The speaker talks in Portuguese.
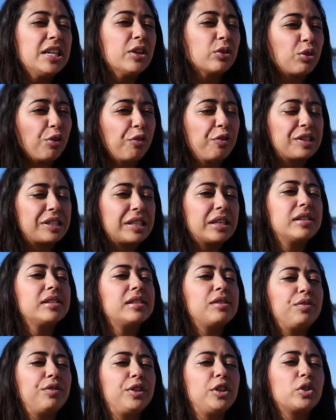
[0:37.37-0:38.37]
E eu tô fazendo
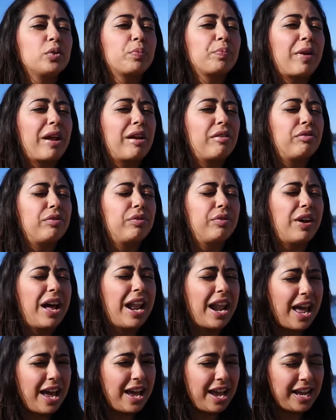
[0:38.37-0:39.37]
esse vídeo para
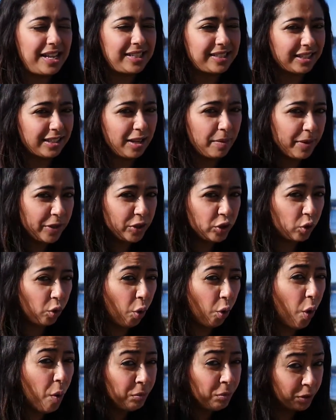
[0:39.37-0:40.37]
falar exatamente
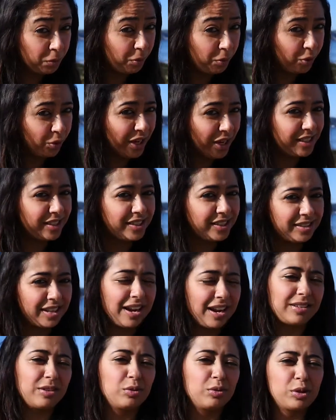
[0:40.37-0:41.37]
como os portugueses
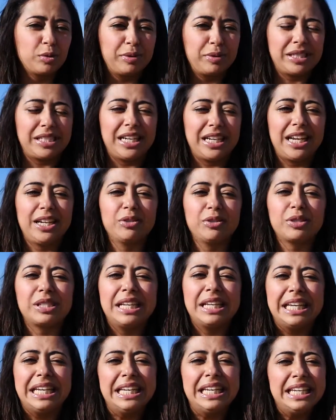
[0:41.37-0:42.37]
tratam os brasileiros
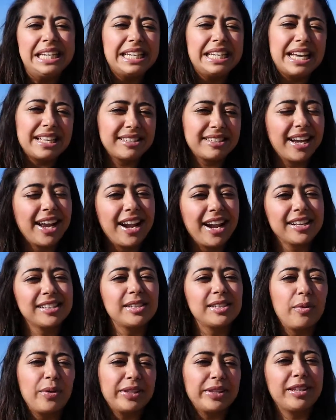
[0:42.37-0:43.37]
e essa
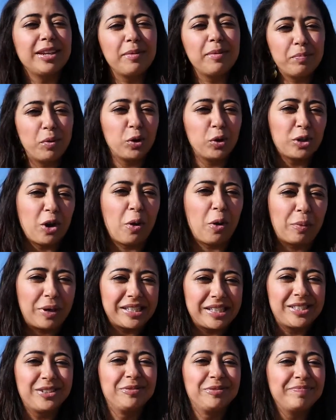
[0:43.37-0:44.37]
relação entre Portugal e
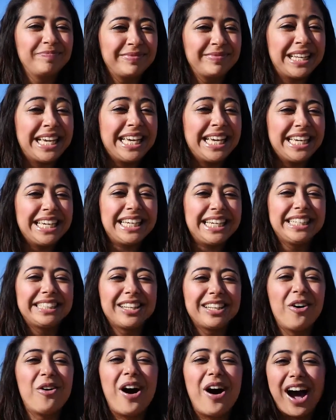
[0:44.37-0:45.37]
Brasil.
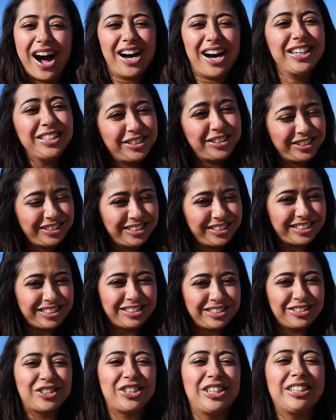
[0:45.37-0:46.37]
Então,
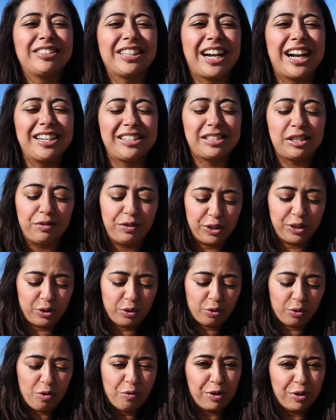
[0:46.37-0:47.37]
antes de entrar nesse vídeo,
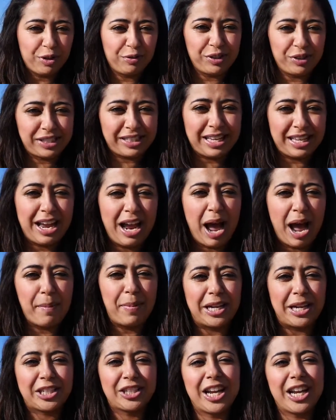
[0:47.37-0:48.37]
eu convido você a
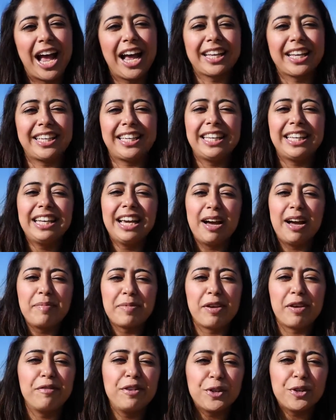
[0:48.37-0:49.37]
baixar aqui a
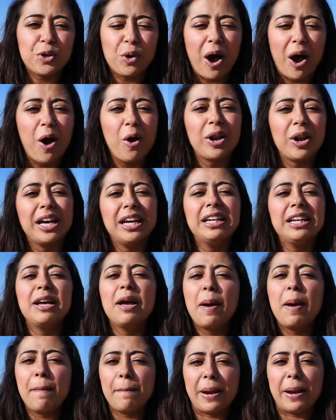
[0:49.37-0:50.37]
minha videoaula
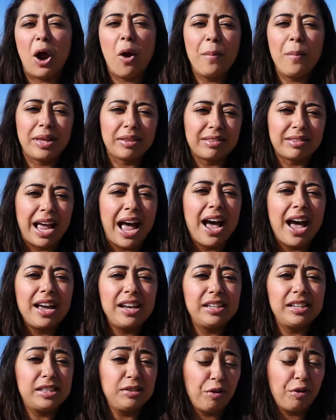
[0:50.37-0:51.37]
para aumentar
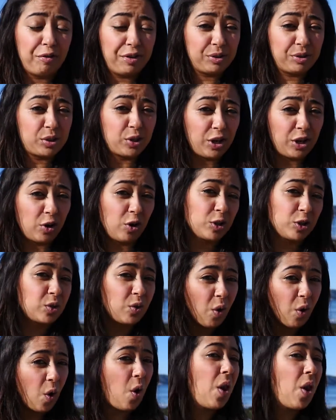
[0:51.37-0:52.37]
e desenvolver o seu
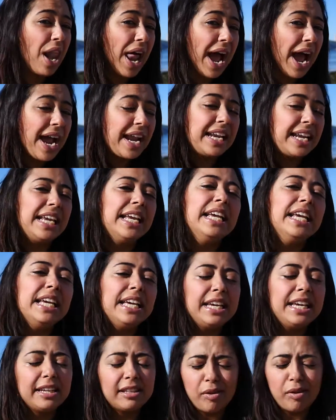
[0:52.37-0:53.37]
negócio online
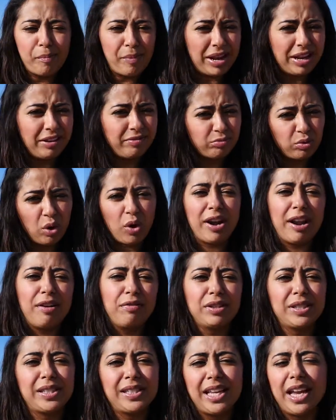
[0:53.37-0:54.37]
e também tornar
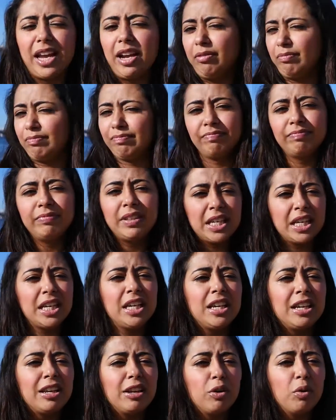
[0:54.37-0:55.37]
você um,
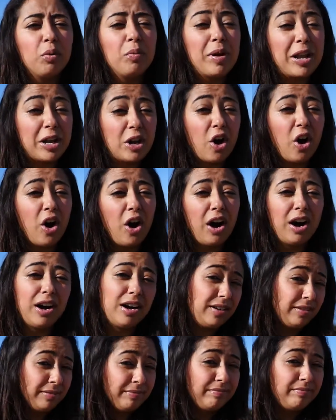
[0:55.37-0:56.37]
um
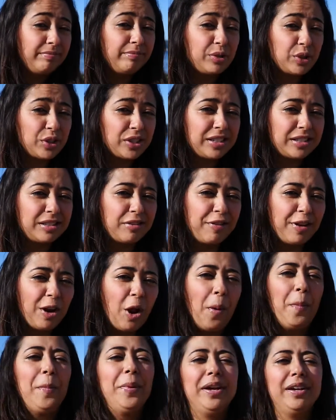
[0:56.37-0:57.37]
melhor business
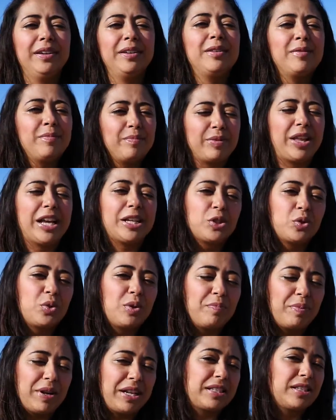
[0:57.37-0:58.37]
developer da sua
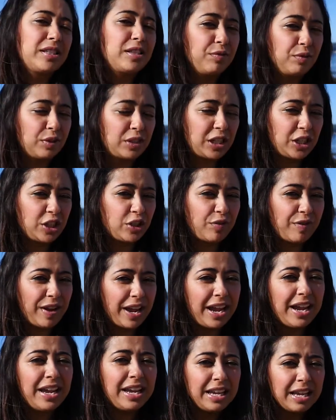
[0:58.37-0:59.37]
empresa, se você
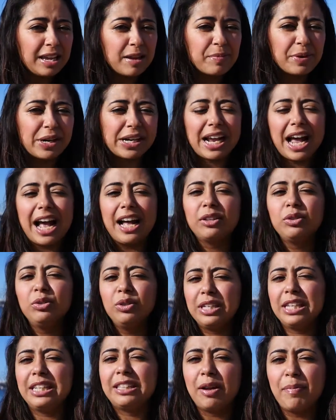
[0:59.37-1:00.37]
tiver
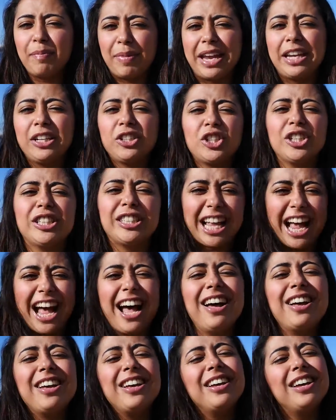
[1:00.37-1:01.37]
empregado, e também te
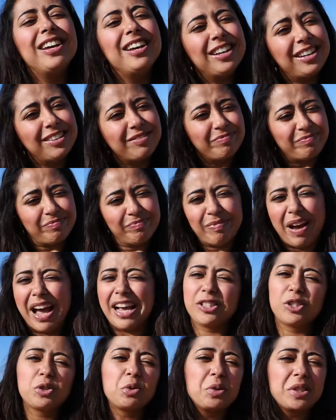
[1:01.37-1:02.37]
dá
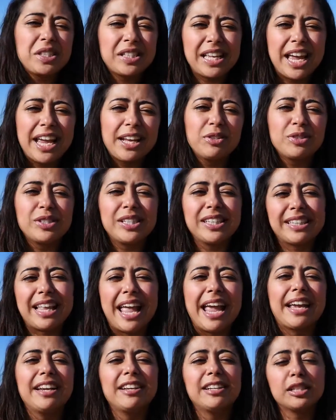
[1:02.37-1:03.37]
mais conceitos e
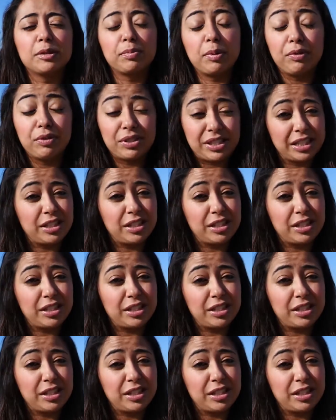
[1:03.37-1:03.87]
técnicas para você